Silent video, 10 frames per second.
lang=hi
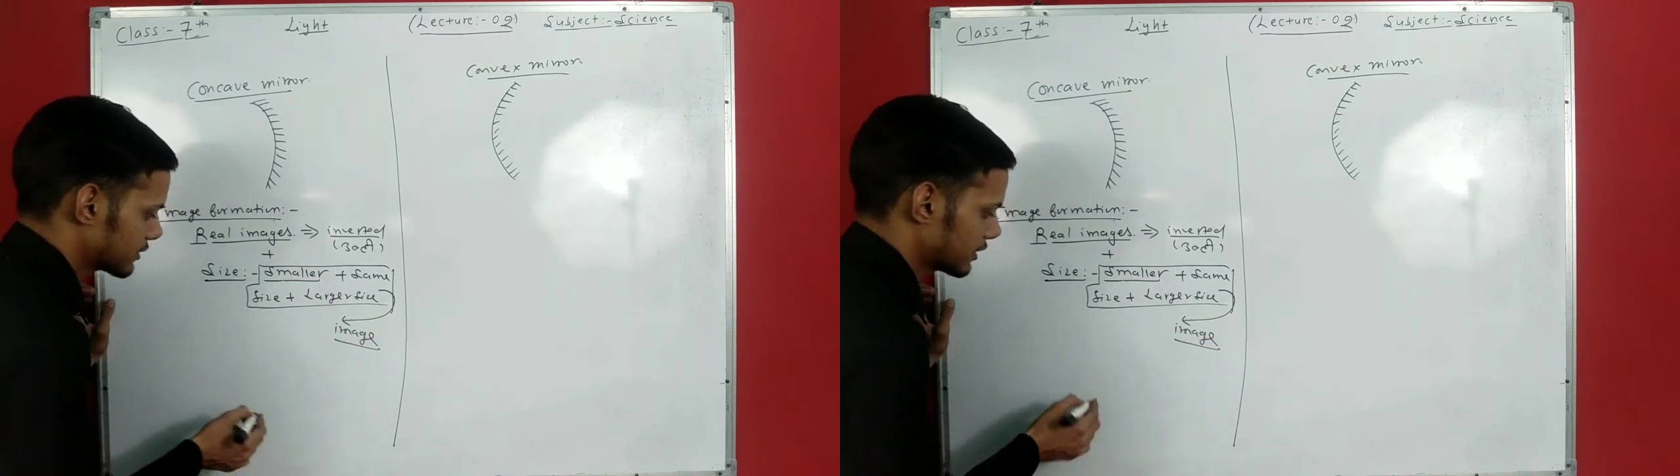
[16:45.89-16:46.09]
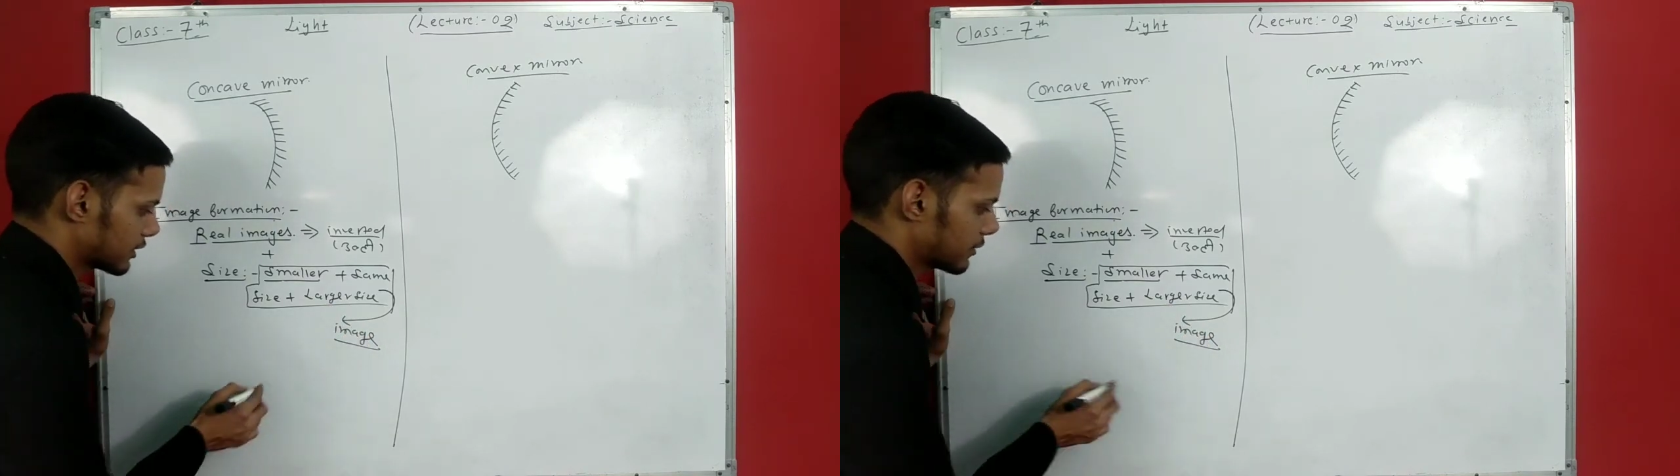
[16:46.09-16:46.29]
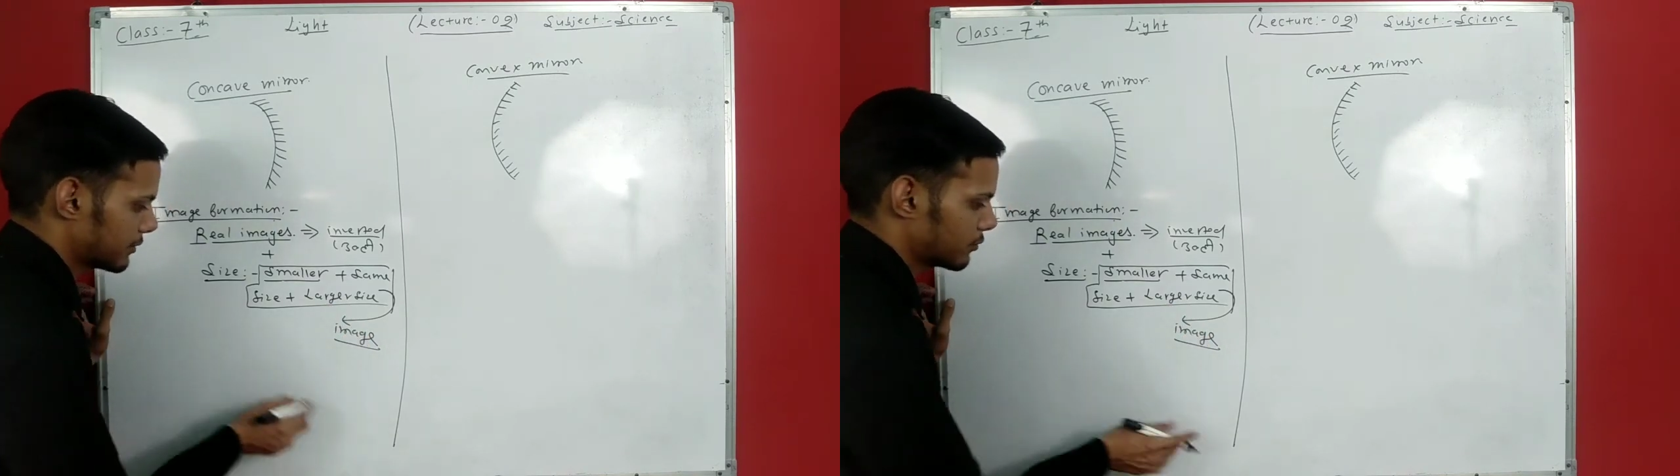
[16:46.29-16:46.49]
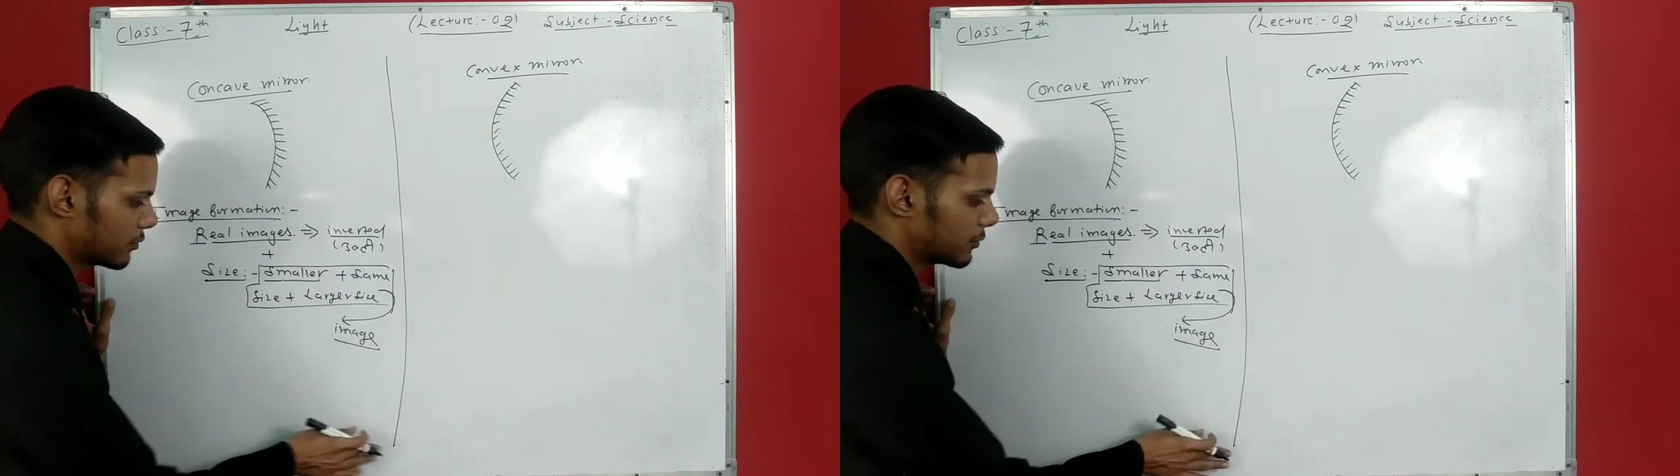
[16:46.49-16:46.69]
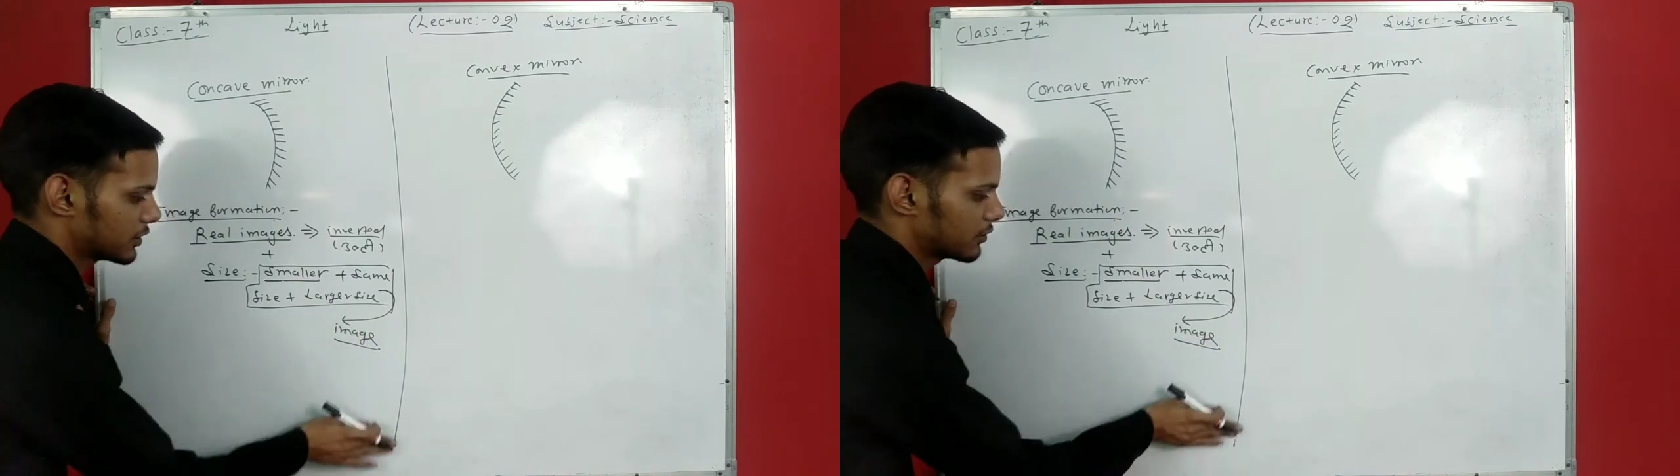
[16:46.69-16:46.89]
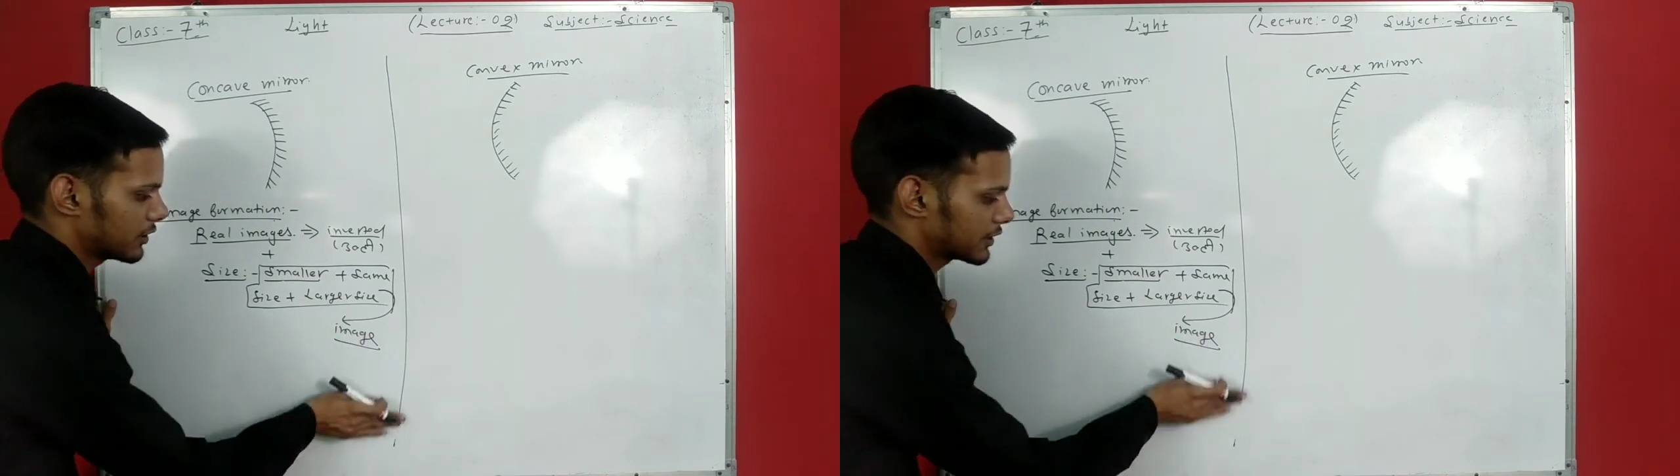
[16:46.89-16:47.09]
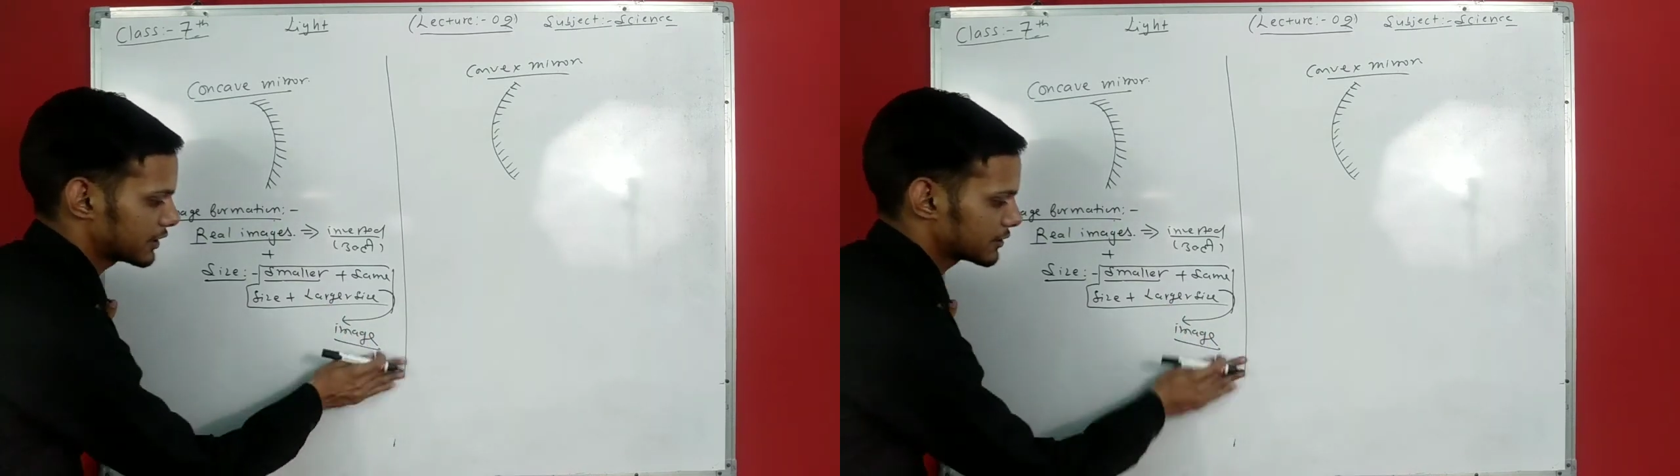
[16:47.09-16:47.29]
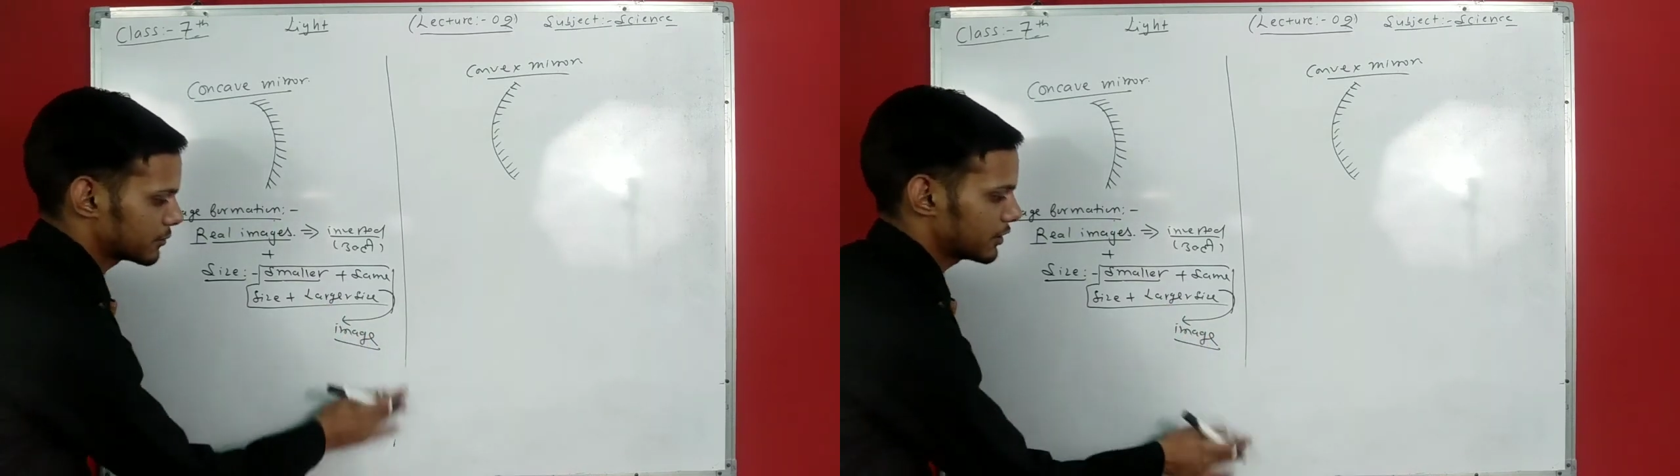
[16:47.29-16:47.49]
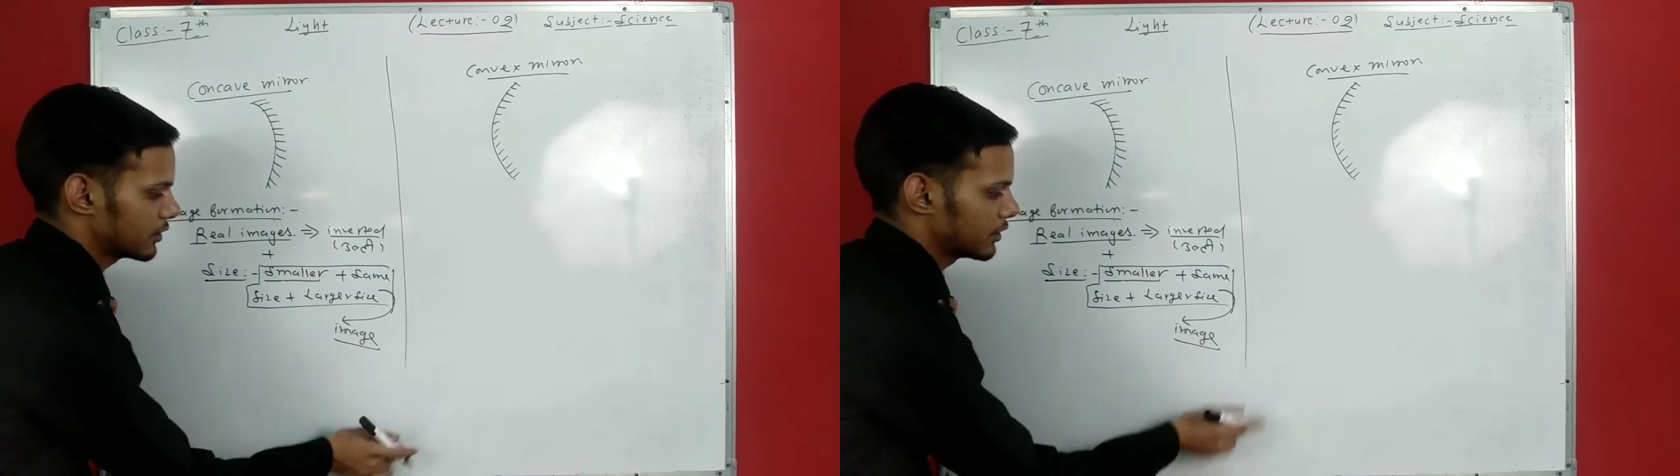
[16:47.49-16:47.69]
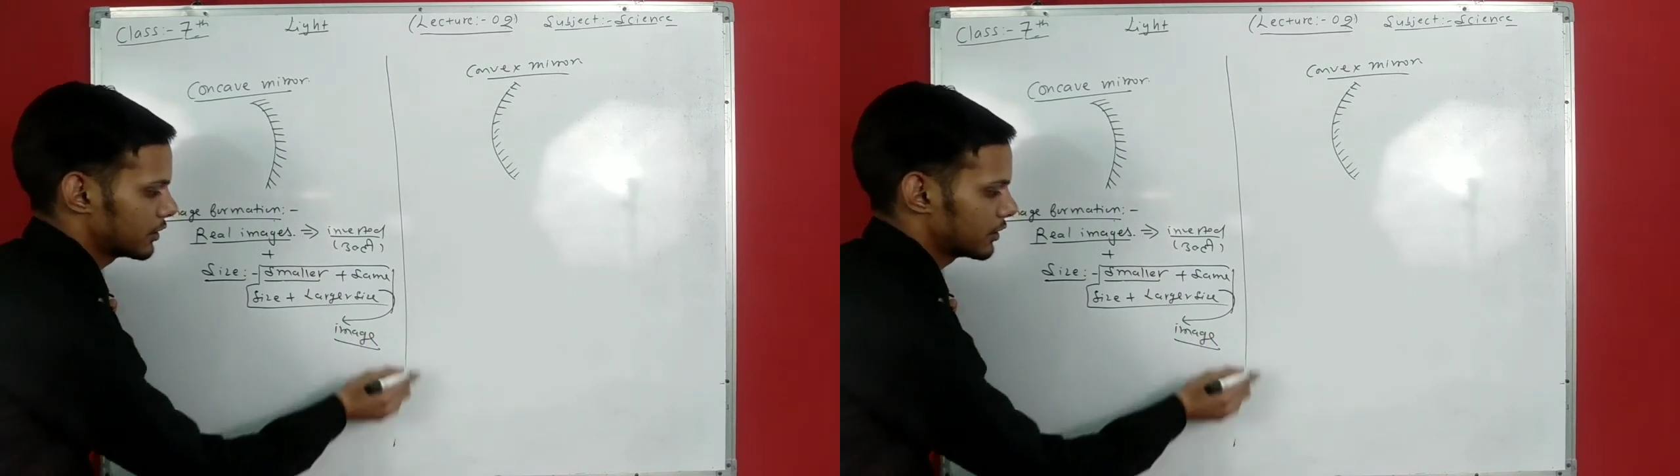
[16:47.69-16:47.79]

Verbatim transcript: किया था अभी मोमबत्ती वाले केस में